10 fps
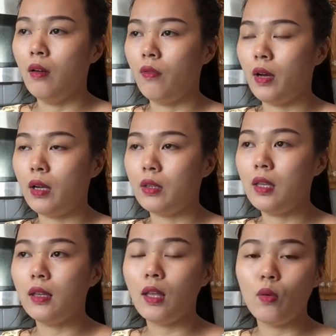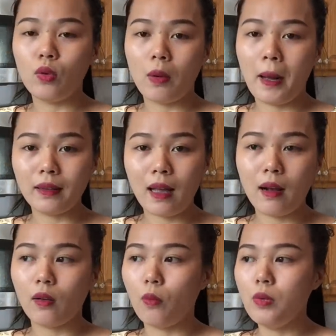và chi tiêu cho bản
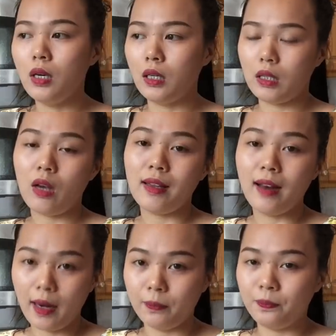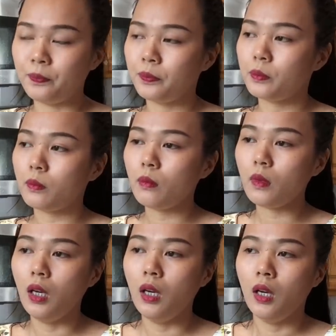thân cũng như là cho gia đình.
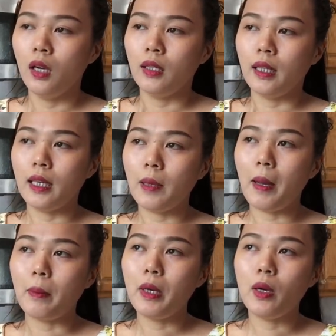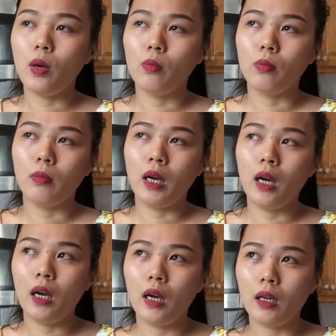Thì các bạn biết không,
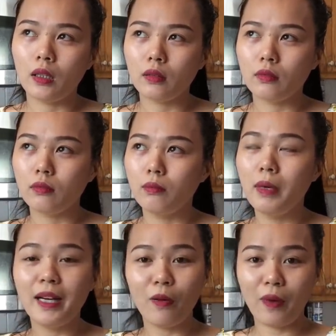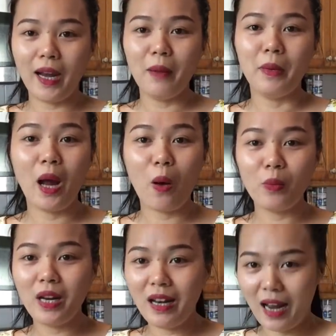Minh không phải là mình
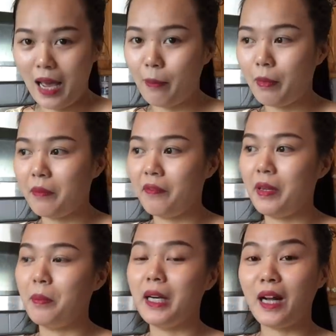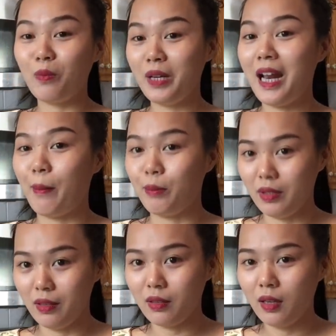không đi làm mà vì mình không đi làm
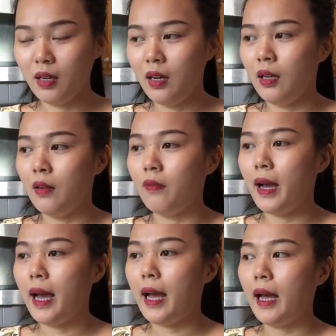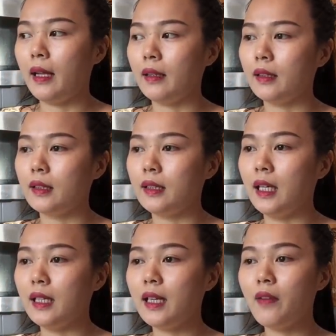được, và
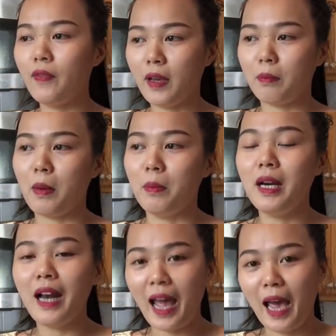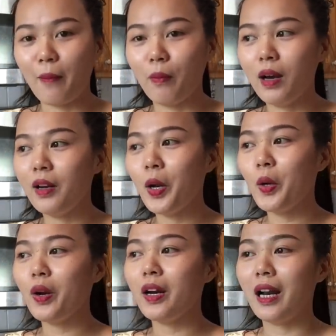những cái việc mà Minh làm á,
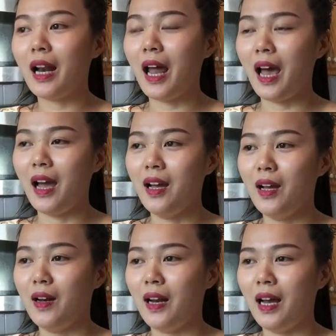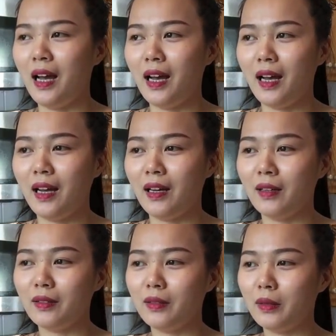nó rất
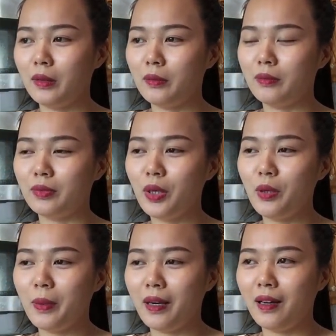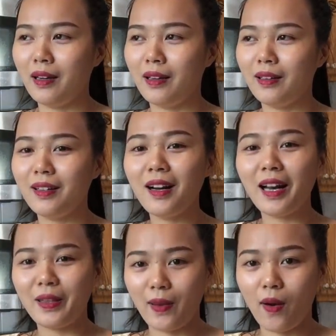nó rất
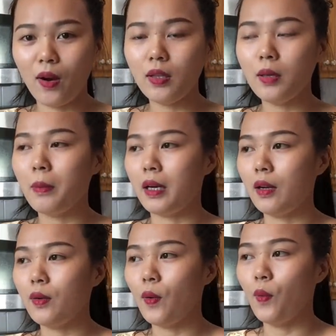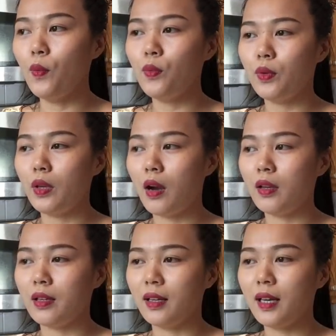là nhỏ, nhưng mà nó đủ
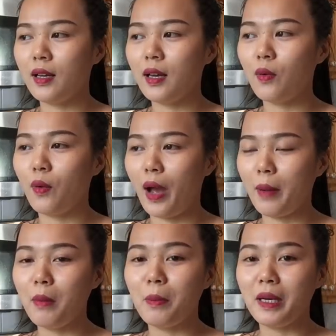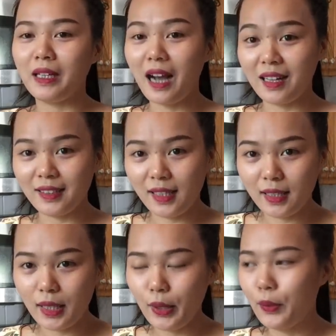cho những cái khoản mà mình cần
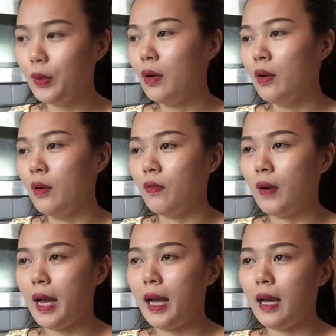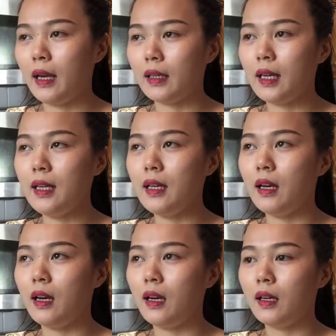chi tiêu. Và cái
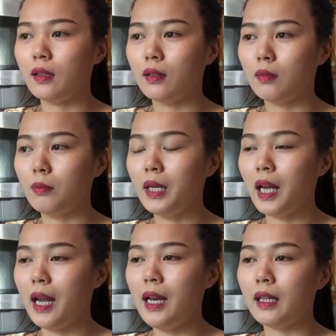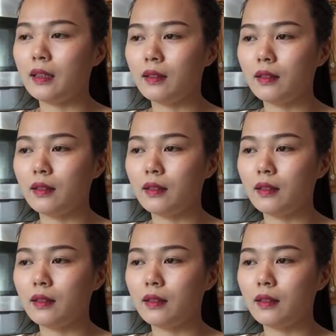mình nghĩ là